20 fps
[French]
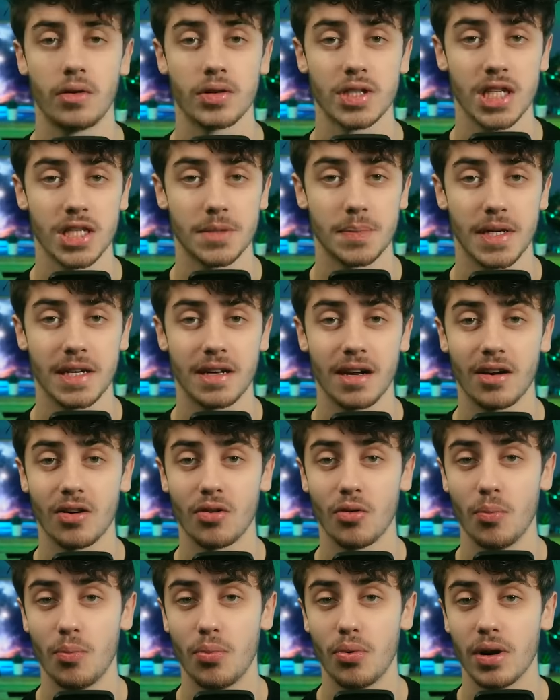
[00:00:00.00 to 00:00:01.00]
Dans un
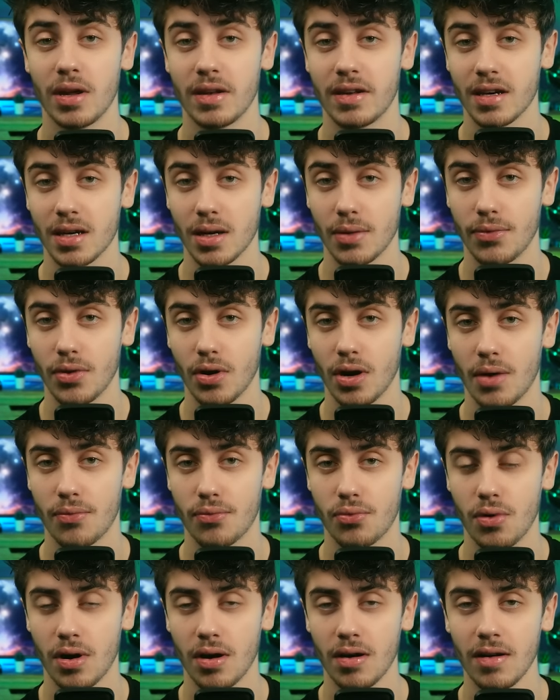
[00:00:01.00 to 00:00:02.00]
spectacle beau et terrifiant à la
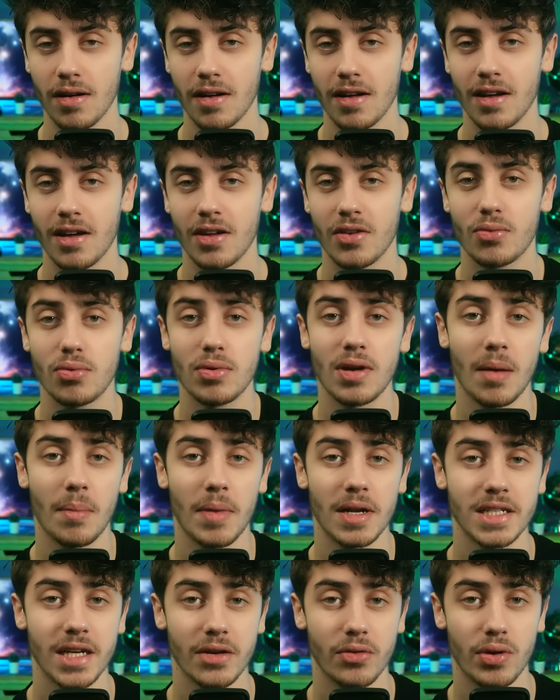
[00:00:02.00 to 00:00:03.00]
fois, toute la
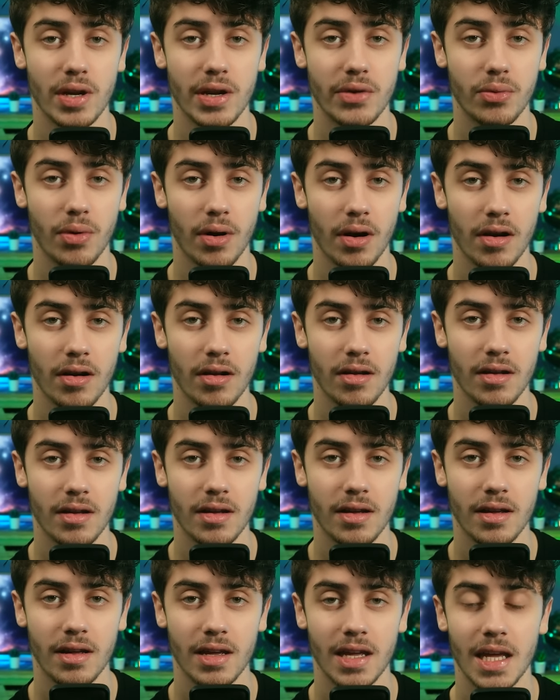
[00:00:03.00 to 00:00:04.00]
matière de l'étoile
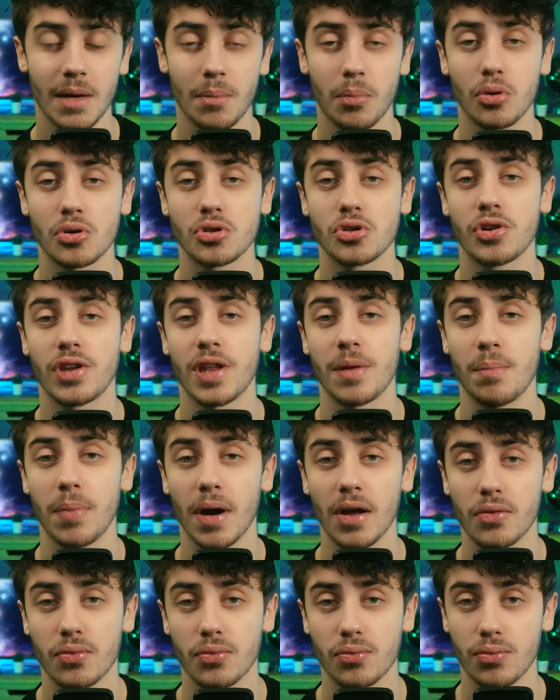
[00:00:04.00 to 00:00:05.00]
est projetée
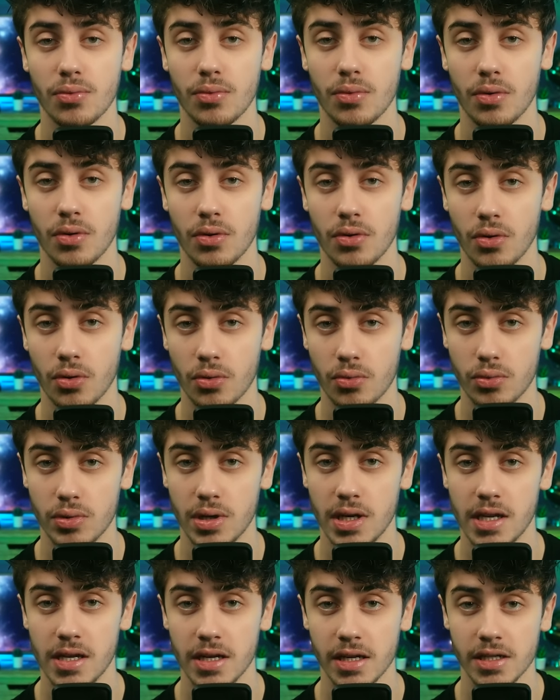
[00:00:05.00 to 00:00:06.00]
partout, dans
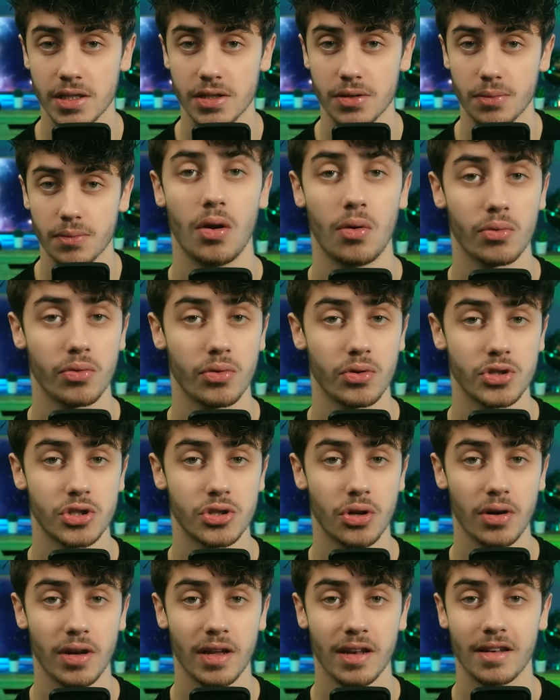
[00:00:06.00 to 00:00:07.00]
toutes les directions. L'onde de
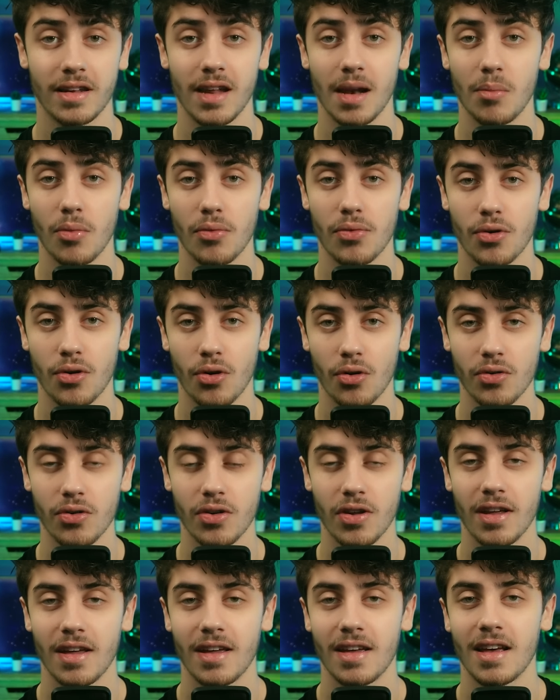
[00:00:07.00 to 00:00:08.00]
choc est tellement
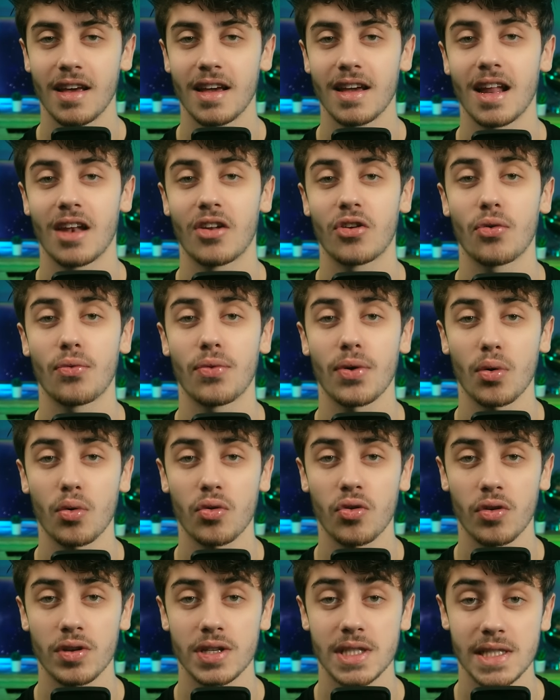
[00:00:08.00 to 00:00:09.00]
violente qu'elle se fait
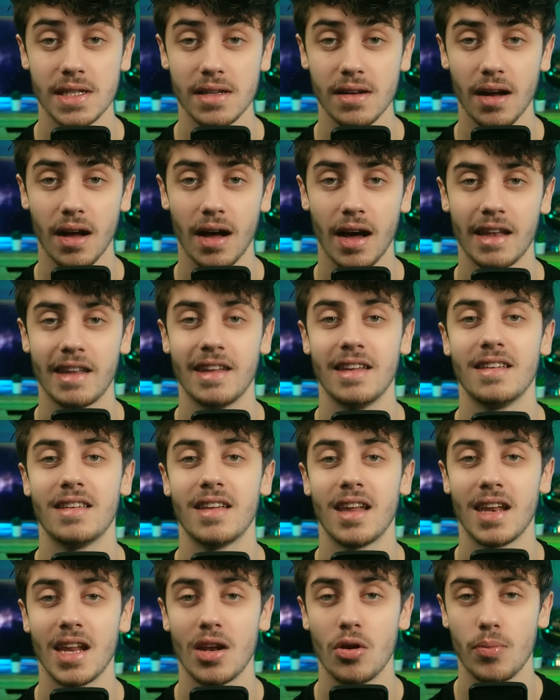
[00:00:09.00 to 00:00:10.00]
ressentir à des
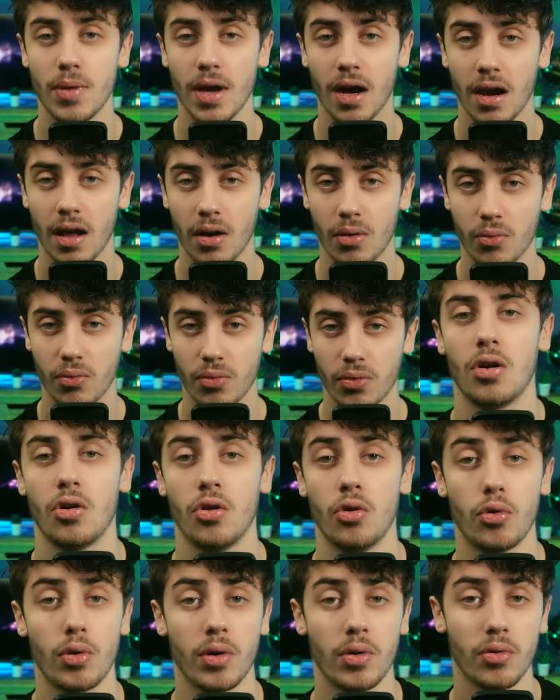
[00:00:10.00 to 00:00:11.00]
années-lumière la ronde.
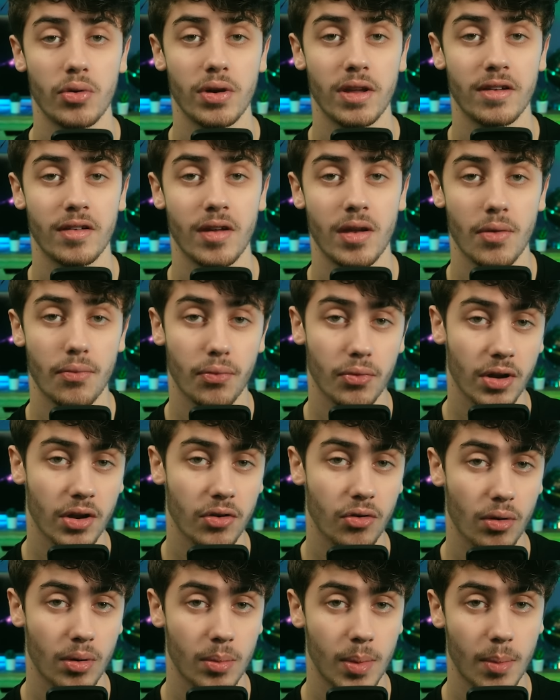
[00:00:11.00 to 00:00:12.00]
Le noyau qui s'est effondré
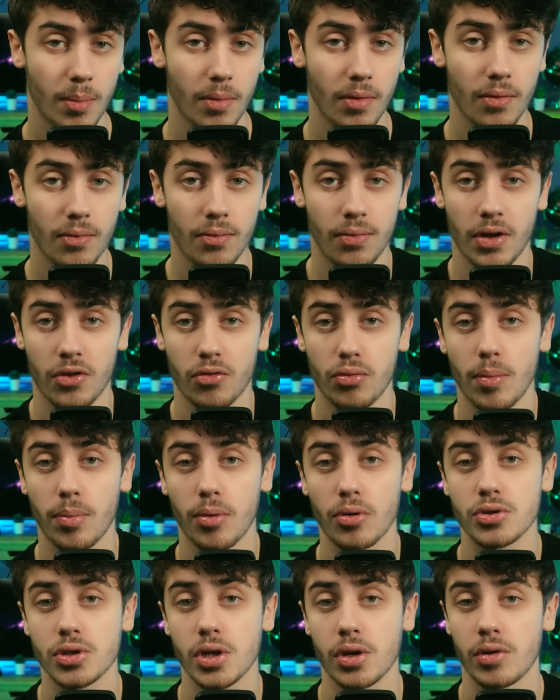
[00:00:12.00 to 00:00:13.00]
sur lui-même va soit
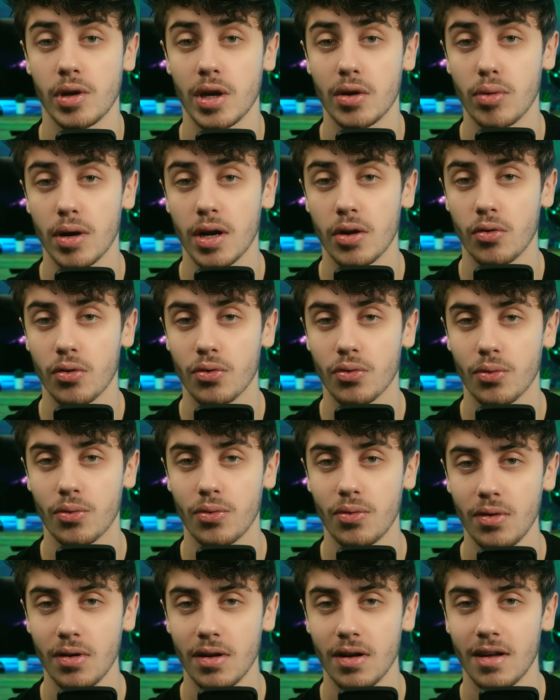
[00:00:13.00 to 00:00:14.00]
produire une étoile à
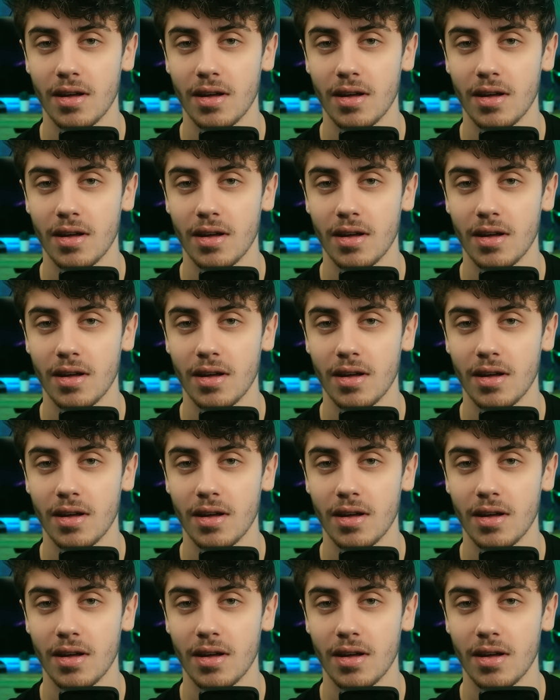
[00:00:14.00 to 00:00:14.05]
neutrons,